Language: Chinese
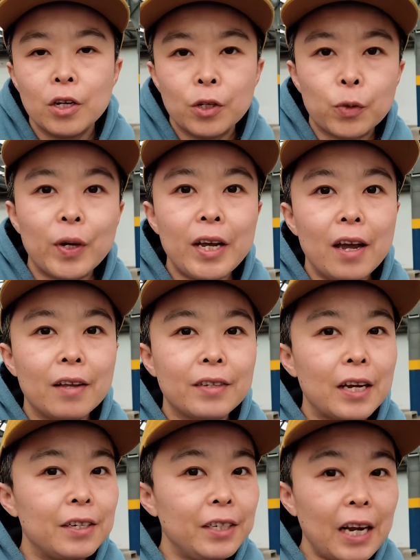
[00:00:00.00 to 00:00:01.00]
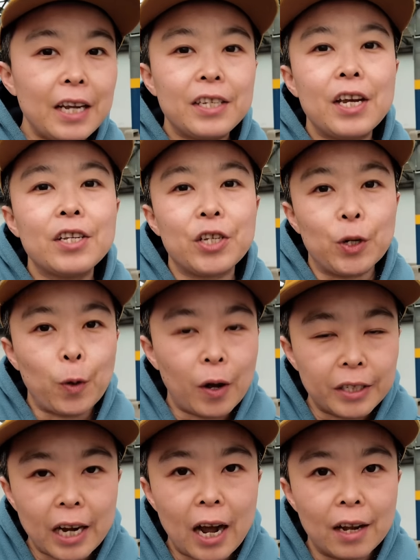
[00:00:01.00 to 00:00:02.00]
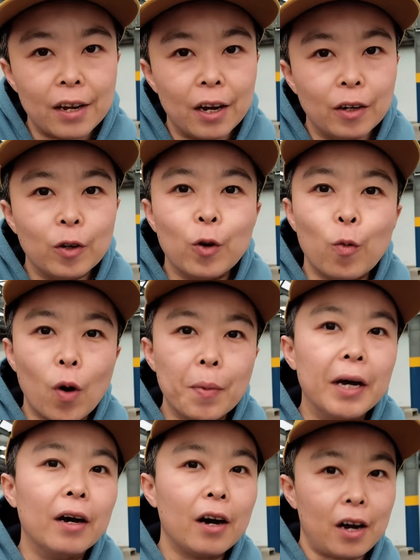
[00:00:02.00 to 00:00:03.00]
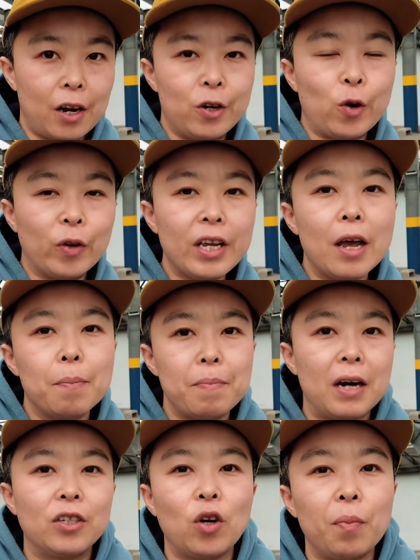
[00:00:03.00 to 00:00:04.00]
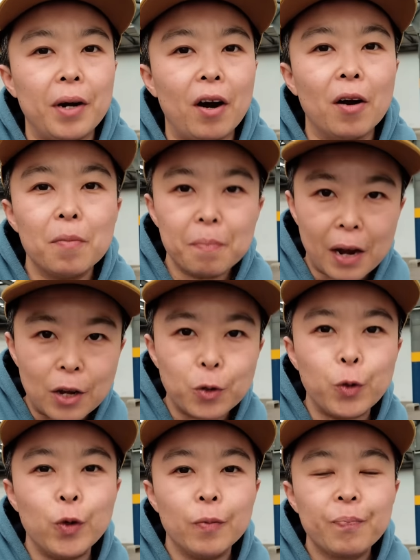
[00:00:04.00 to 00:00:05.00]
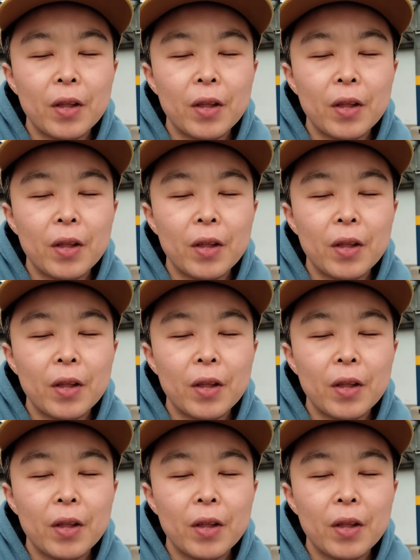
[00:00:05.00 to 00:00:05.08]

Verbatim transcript: 所以在这些情况下呢，我们很容易把照片儿拍虚。